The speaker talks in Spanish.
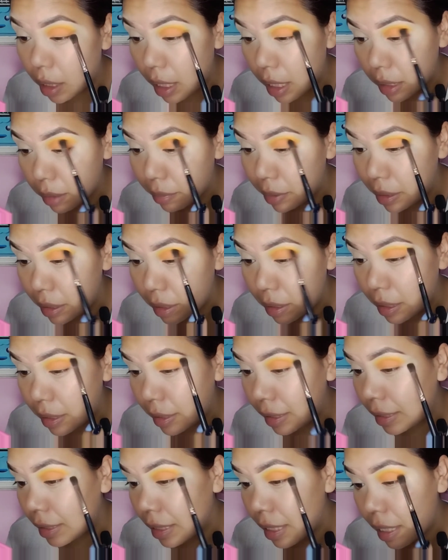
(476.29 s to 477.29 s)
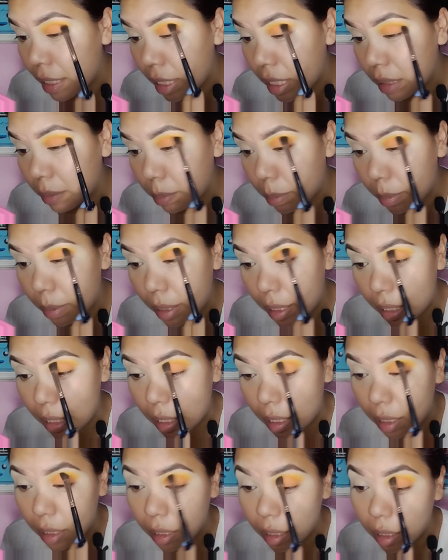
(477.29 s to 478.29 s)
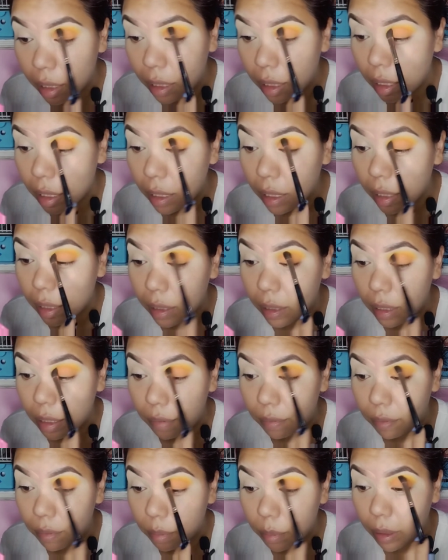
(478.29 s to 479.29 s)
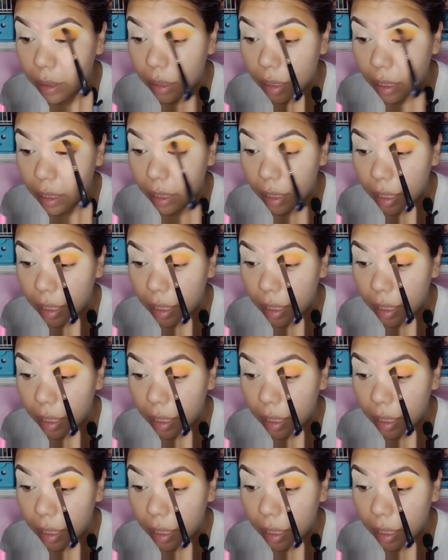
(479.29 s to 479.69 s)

las veces necesarias para difuminar